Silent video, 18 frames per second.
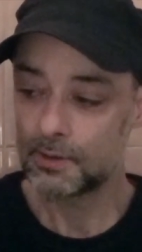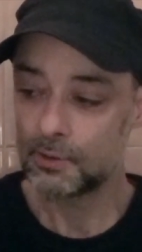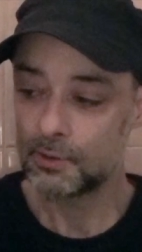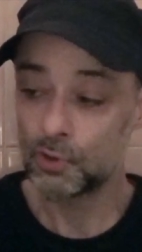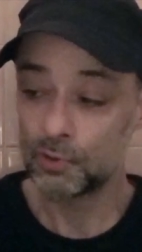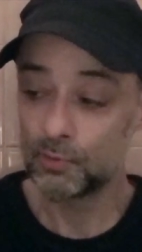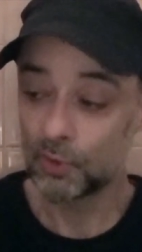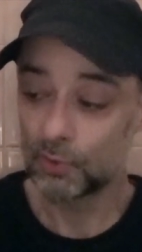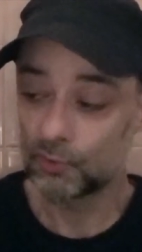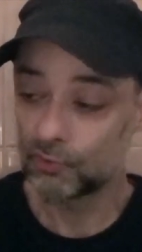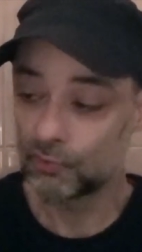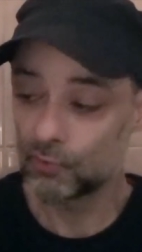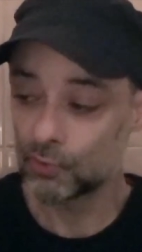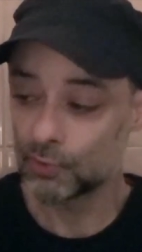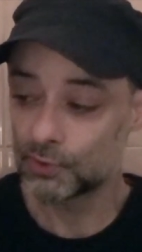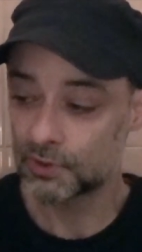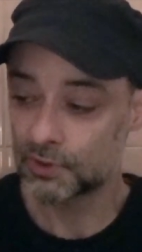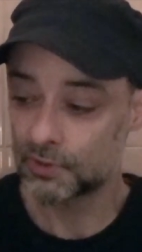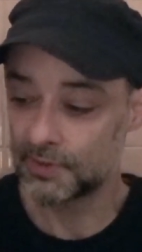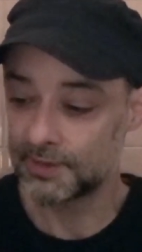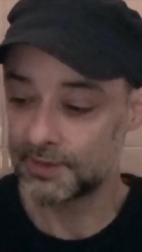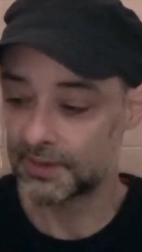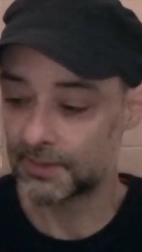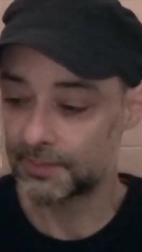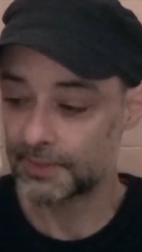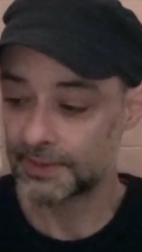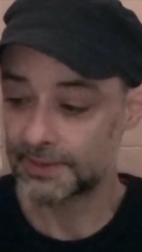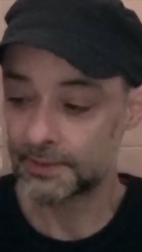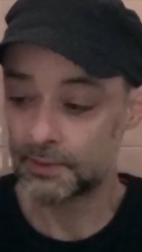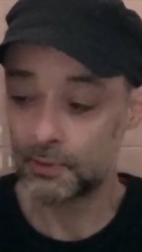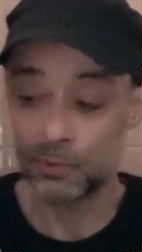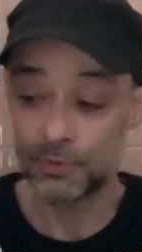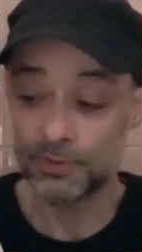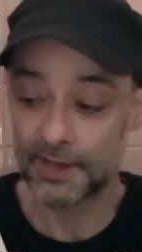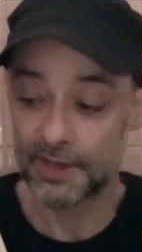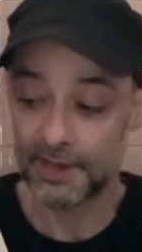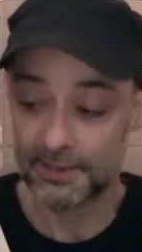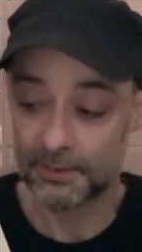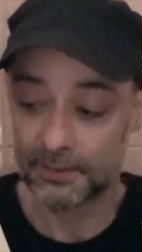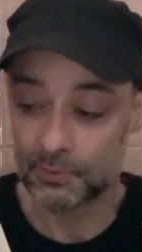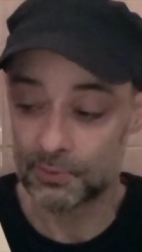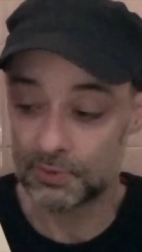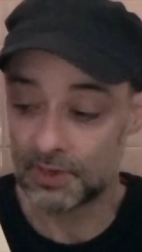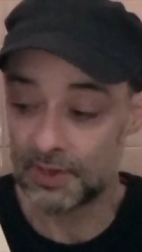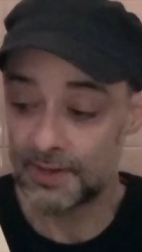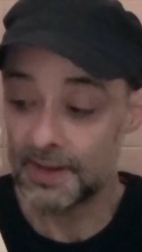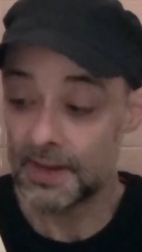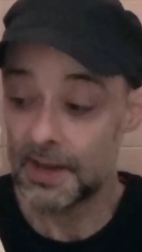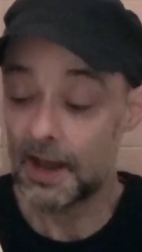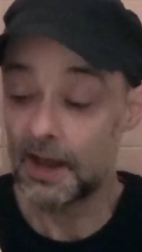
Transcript: Le menton ressemblait à présent aux arêtes du nez